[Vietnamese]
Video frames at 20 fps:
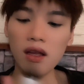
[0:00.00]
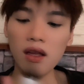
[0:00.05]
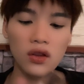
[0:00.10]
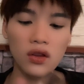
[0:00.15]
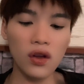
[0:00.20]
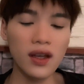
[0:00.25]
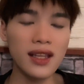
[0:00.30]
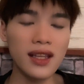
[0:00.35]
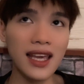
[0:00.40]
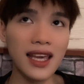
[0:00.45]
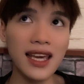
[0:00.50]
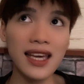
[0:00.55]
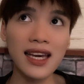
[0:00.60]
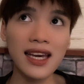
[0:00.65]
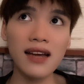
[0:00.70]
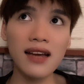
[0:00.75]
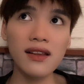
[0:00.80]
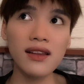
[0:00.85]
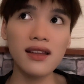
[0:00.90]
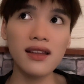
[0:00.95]
tuy nhiên
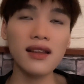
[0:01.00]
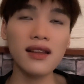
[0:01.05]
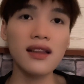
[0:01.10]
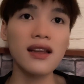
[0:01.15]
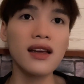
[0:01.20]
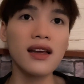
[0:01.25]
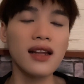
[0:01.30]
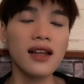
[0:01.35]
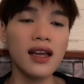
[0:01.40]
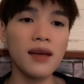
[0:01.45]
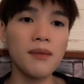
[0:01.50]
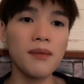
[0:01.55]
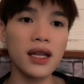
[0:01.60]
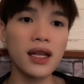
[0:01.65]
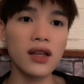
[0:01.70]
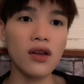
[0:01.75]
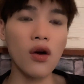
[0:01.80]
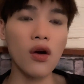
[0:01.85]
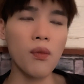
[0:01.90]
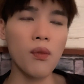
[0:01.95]
á thì
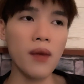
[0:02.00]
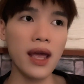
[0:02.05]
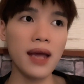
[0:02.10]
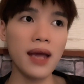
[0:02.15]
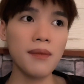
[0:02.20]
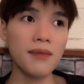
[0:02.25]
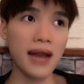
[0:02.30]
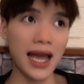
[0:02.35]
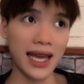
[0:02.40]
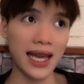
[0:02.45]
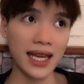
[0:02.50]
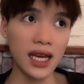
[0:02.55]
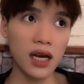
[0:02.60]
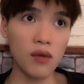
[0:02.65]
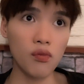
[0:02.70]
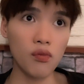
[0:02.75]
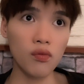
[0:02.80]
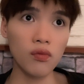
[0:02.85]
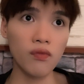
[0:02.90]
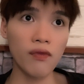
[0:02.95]
mình dùng em này á
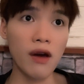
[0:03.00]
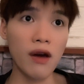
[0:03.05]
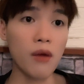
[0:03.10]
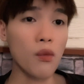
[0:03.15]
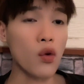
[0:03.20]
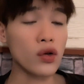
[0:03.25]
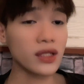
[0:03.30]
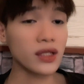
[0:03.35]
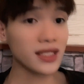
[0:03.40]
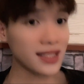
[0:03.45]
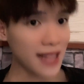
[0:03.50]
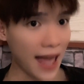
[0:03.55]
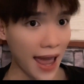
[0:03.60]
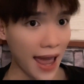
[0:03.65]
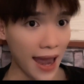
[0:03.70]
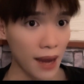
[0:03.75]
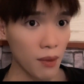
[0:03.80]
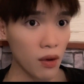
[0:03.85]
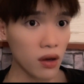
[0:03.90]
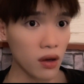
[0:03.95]
vào buổi
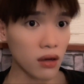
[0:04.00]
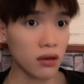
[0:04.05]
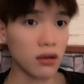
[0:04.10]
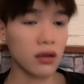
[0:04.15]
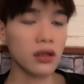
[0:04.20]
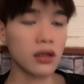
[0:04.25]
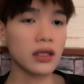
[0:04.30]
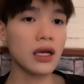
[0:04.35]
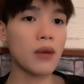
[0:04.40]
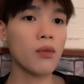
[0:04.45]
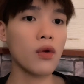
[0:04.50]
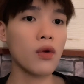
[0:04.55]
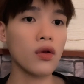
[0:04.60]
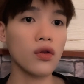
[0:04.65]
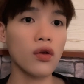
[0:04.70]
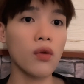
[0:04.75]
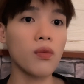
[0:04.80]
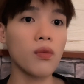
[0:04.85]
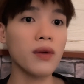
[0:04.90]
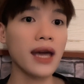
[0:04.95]
sáng mọi người xong rồi
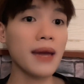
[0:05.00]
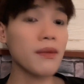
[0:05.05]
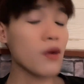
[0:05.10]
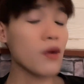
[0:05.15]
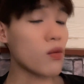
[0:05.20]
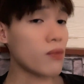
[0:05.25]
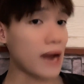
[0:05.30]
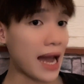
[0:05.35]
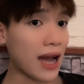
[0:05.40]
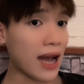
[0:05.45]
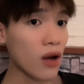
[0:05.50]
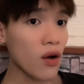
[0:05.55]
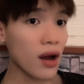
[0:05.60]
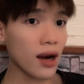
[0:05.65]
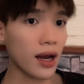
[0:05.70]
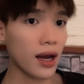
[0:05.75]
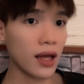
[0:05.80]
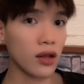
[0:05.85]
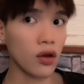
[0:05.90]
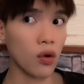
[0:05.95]
dùng kem dùng nắng
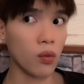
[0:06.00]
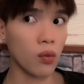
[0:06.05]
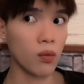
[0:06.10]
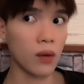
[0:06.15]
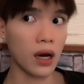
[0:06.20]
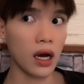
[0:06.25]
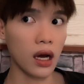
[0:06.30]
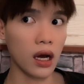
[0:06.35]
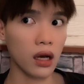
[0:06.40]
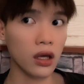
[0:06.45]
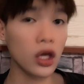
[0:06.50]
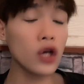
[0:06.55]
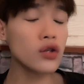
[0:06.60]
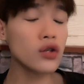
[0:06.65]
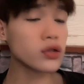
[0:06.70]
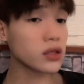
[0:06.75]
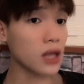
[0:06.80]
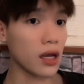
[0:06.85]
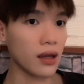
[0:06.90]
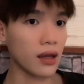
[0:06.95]
hoặc là dùng uh,
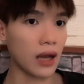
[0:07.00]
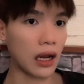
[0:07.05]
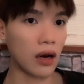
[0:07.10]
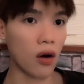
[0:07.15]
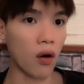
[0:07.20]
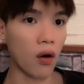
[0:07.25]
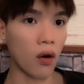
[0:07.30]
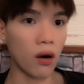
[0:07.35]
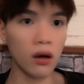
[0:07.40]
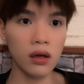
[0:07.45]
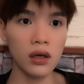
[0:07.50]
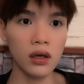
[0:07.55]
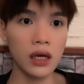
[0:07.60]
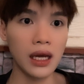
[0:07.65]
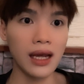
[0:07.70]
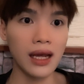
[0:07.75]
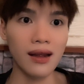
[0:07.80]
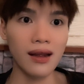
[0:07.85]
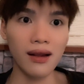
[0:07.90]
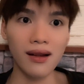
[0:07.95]
cushion này đồ á
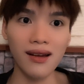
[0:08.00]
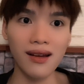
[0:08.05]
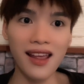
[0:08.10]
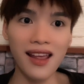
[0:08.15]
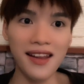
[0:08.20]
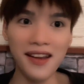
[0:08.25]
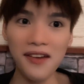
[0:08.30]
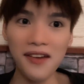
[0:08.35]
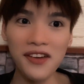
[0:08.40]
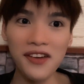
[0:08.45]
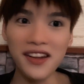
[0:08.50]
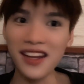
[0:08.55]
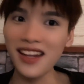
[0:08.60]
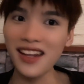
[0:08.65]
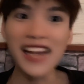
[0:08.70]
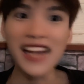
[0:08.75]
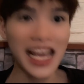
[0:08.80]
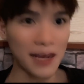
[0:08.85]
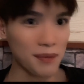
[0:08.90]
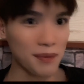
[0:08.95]
lên lớp finish
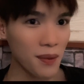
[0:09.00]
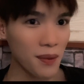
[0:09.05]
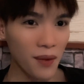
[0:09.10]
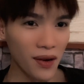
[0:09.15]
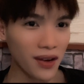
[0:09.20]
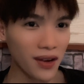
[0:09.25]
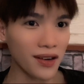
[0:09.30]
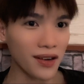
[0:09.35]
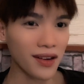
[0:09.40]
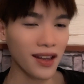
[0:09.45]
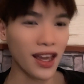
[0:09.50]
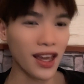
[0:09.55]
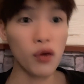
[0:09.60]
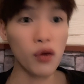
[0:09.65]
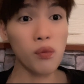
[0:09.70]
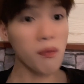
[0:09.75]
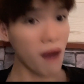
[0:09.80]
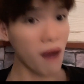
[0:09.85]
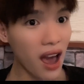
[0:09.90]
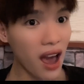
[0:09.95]
đẹp lắm mọi người kiểu
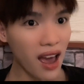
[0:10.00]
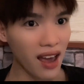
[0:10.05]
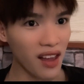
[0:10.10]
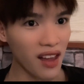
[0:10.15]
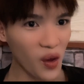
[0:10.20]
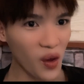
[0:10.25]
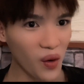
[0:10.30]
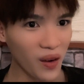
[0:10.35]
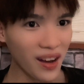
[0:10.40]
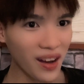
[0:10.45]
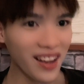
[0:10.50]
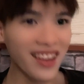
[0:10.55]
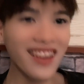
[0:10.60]
mê luôn á